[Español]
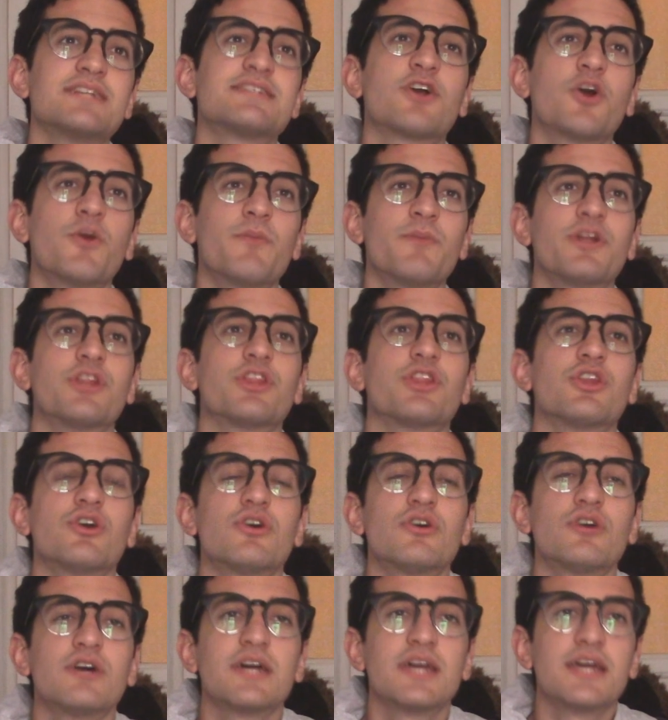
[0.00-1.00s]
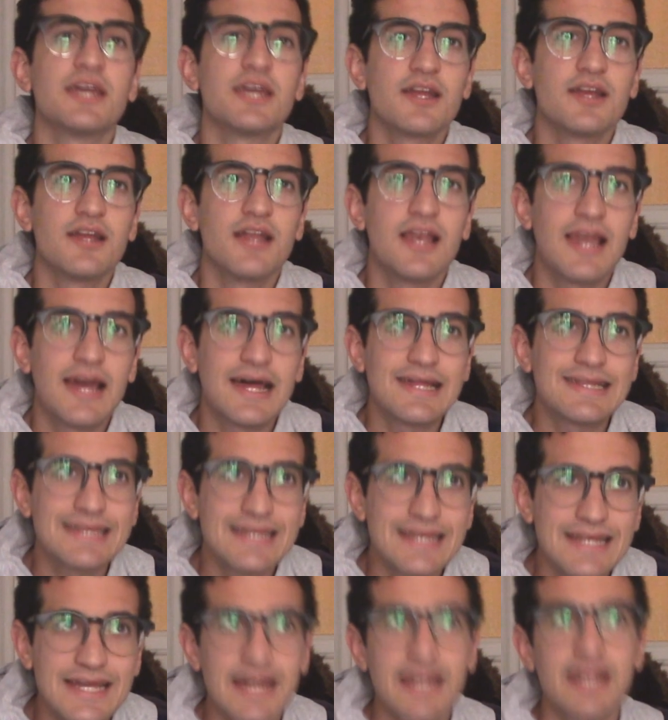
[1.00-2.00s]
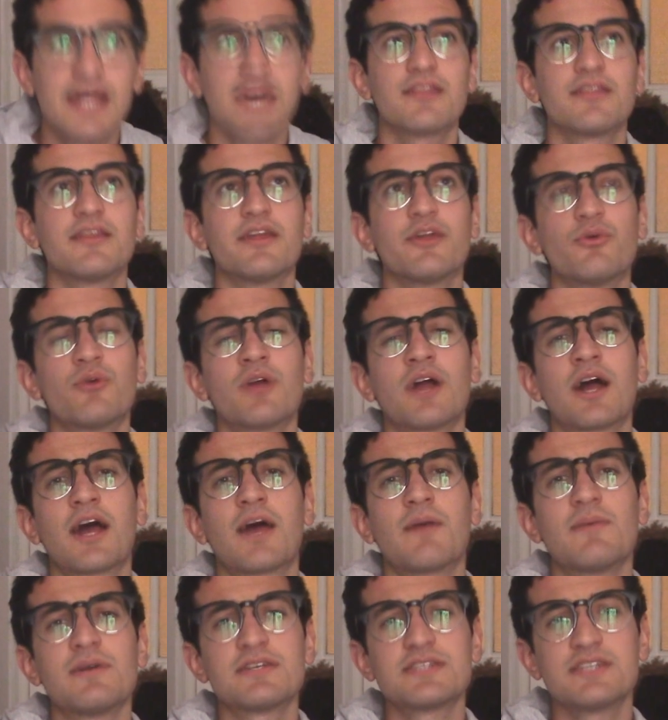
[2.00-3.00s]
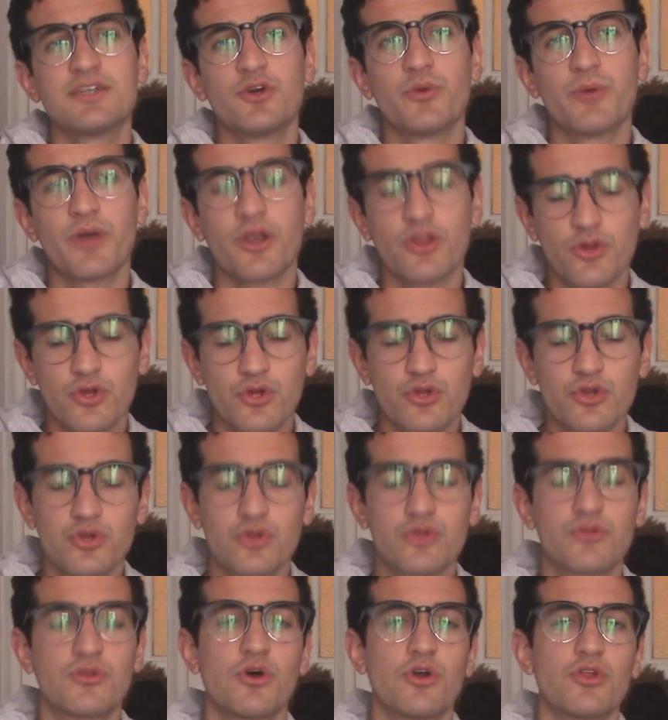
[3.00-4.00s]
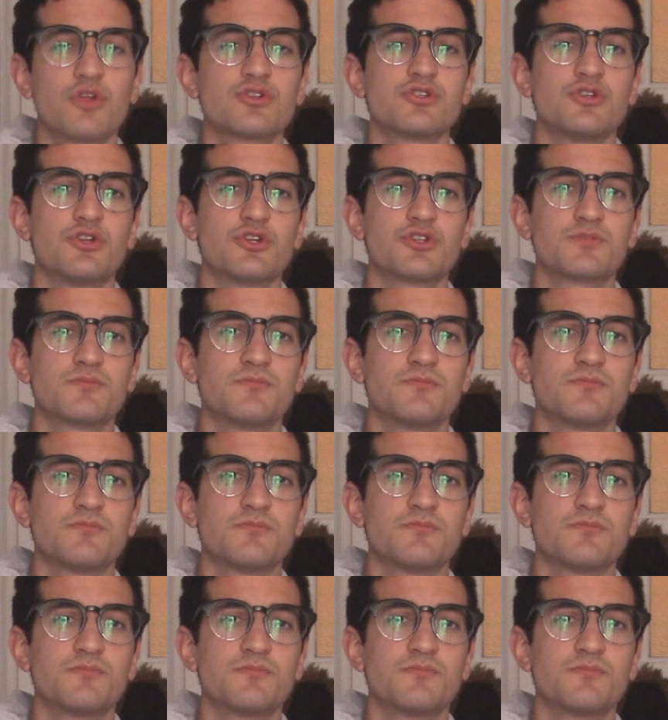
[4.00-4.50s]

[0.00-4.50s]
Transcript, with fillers: se convirtió en la tirana de nunca jamás y gobernó todos los